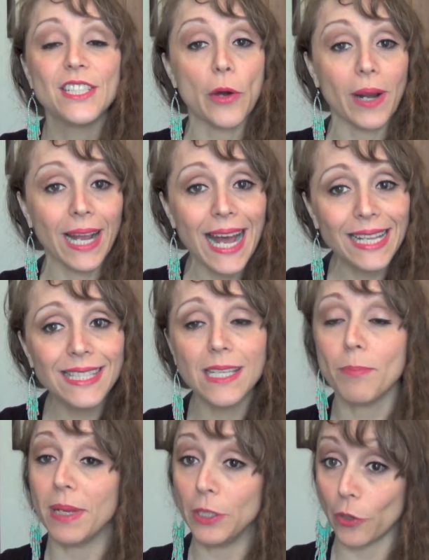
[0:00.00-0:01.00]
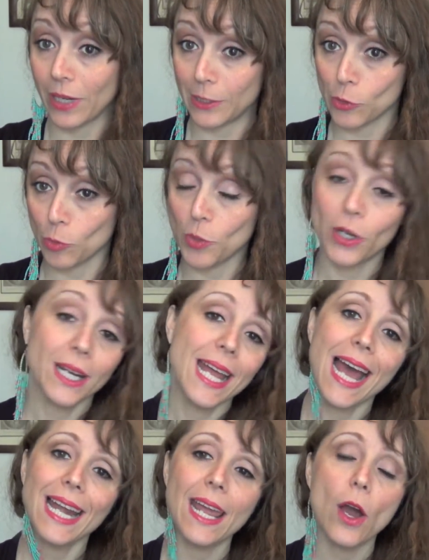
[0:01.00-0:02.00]
Ciao ragazze, bentornate sul mio
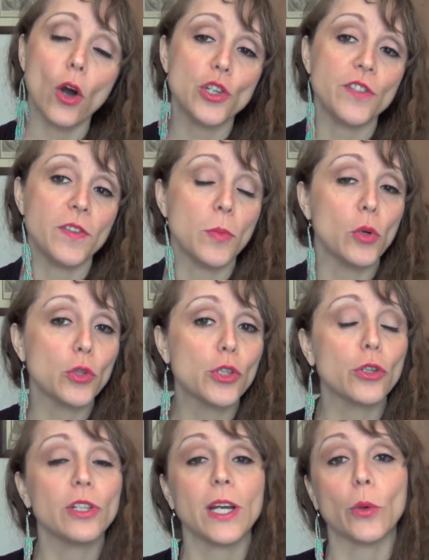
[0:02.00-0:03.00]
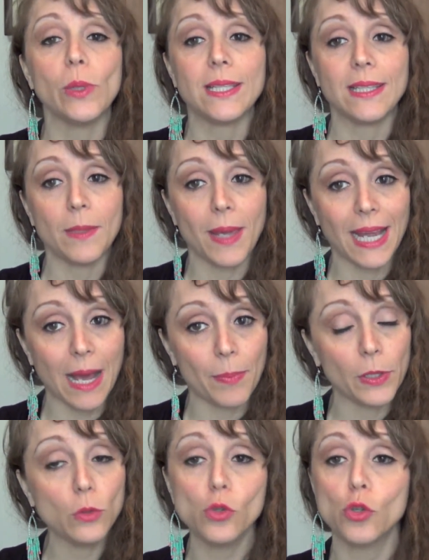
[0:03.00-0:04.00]
canale. Oggi vi mostro gli acquisti di make
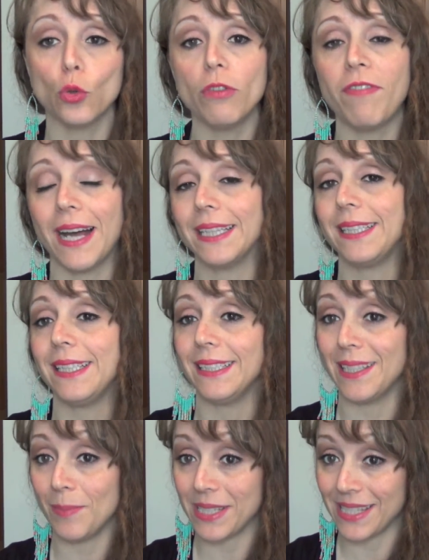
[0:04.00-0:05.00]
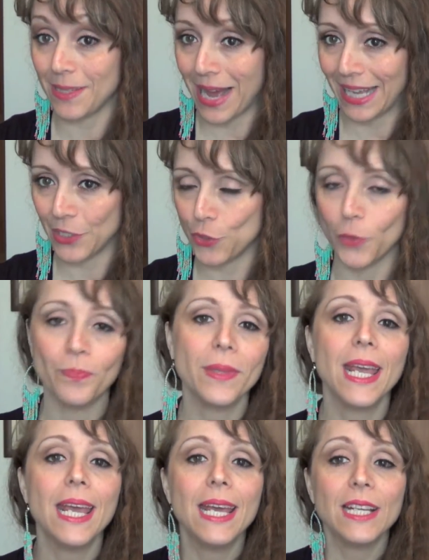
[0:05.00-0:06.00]
up e non solo fatti nel mese di maggio.
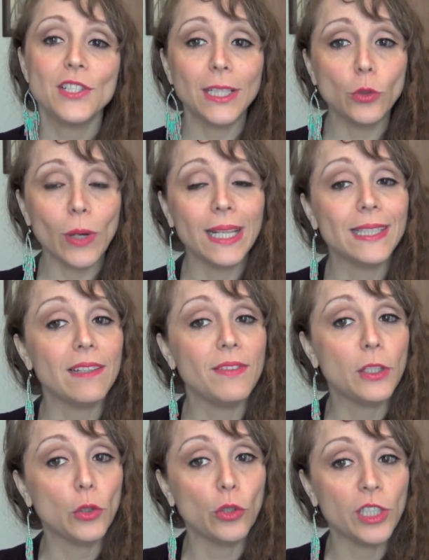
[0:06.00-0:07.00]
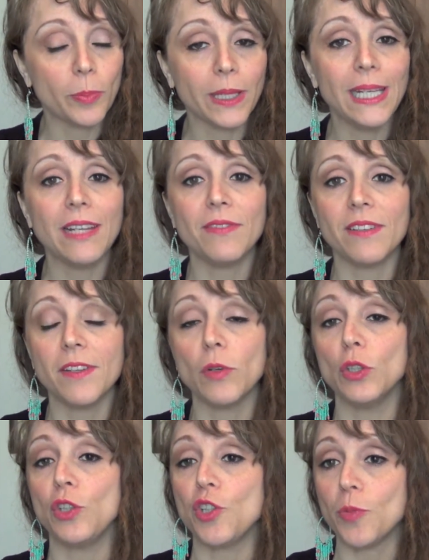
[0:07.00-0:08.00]
Già durante il video di aprile vi
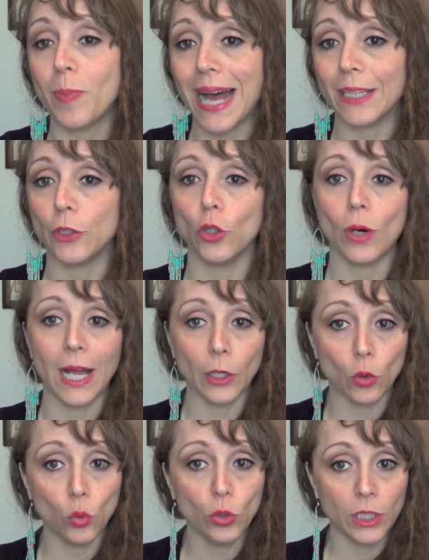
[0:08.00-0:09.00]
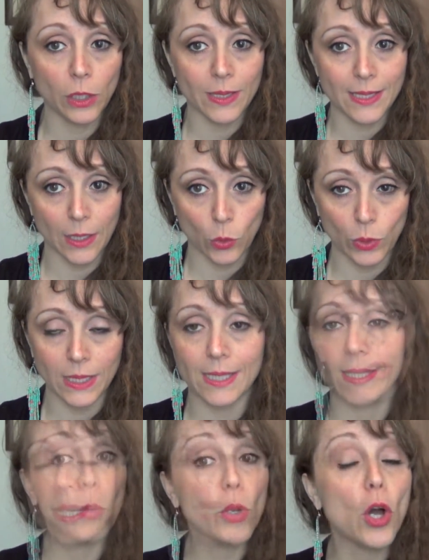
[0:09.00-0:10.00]
avevo anticipato alcuni di questi acquisti,
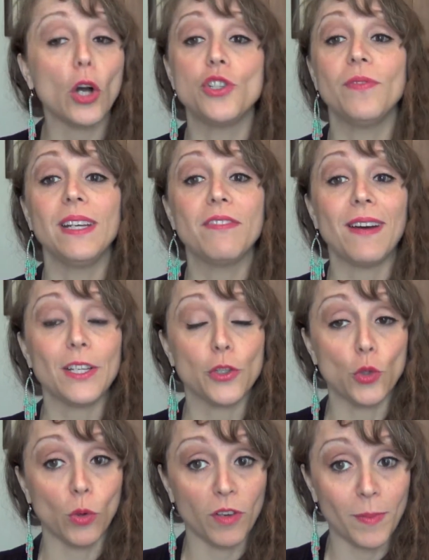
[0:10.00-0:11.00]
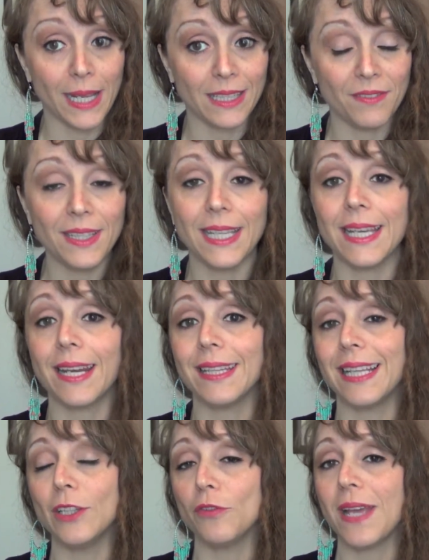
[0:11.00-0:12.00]
per cui oggi ve li faccio nuovamente vedere
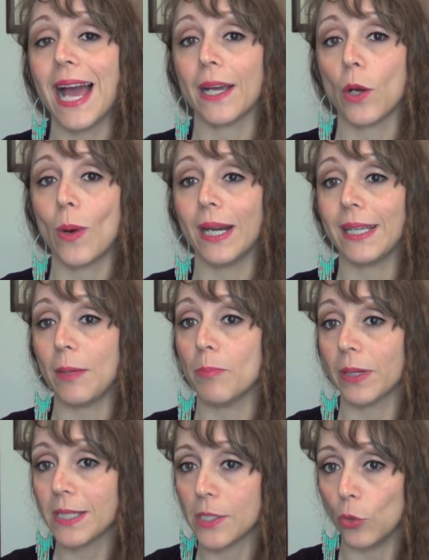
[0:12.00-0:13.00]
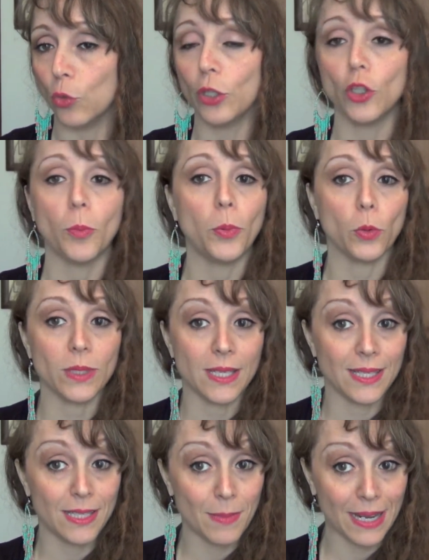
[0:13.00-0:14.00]
dandovi anche qualche impressione dopo queste
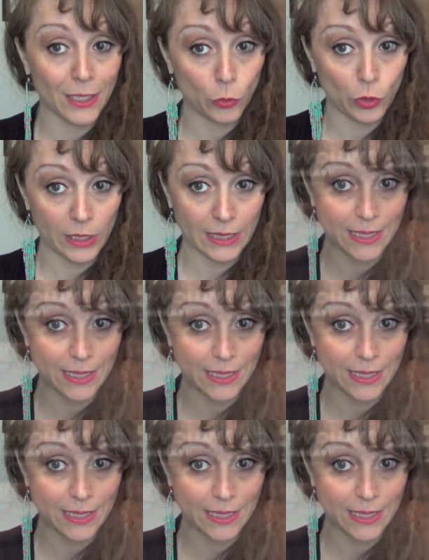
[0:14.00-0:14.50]
settimane di utilizzo.